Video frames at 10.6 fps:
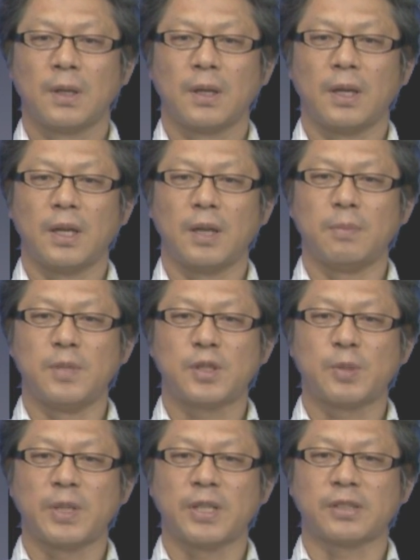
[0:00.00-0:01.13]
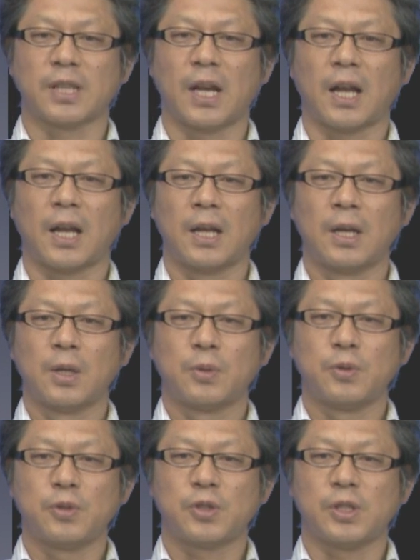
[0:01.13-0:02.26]
えー、3つ目ですが
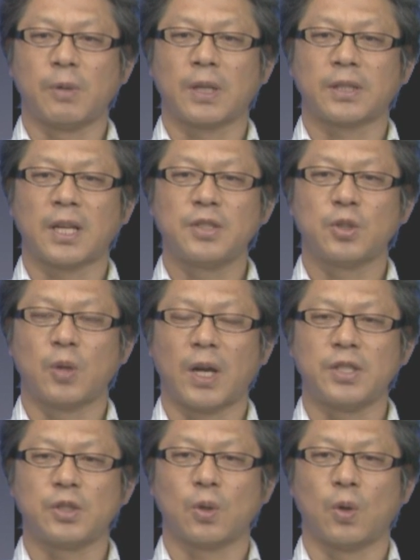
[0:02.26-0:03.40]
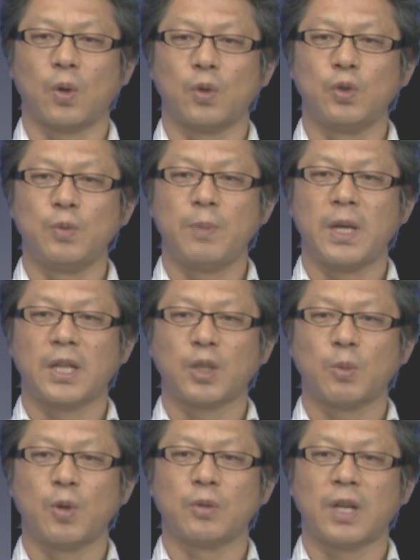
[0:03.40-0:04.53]
風水は男女の相性運命など
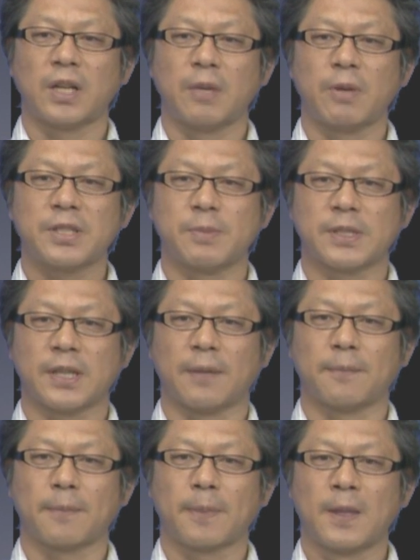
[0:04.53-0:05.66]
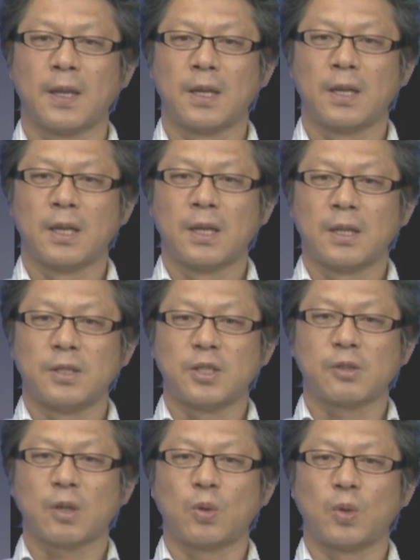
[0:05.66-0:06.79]
も占いはしません
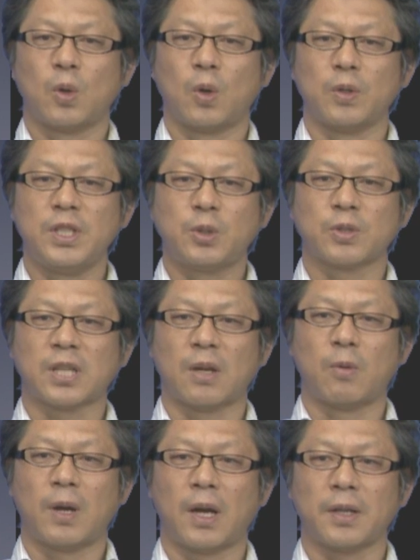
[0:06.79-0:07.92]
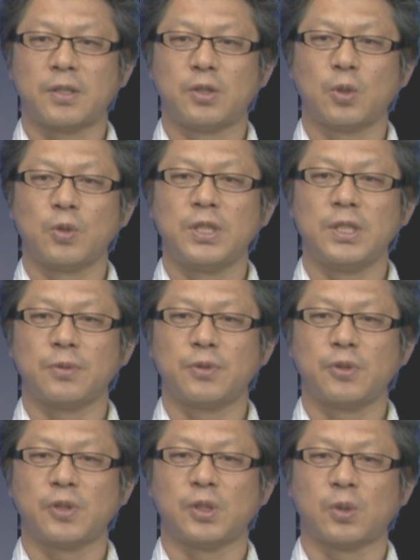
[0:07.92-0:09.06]
実はこの2と3は非常に風
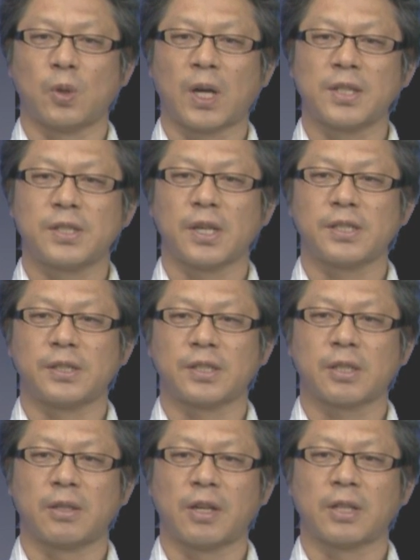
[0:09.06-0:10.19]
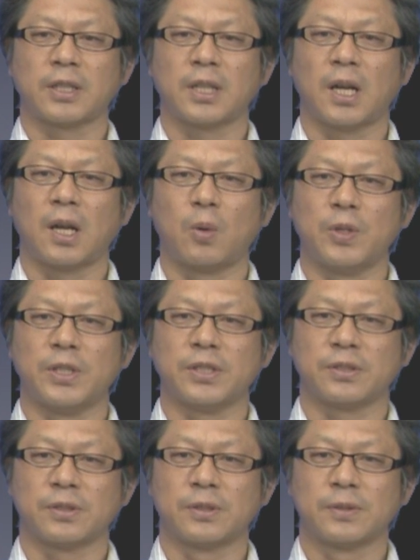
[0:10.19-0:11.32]
水と勘違いして使われる方が多いで
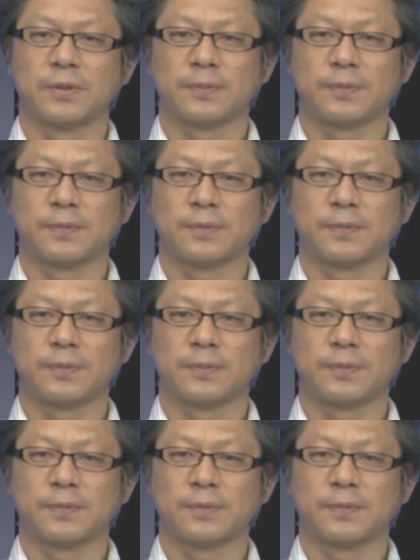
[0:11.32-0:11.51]
す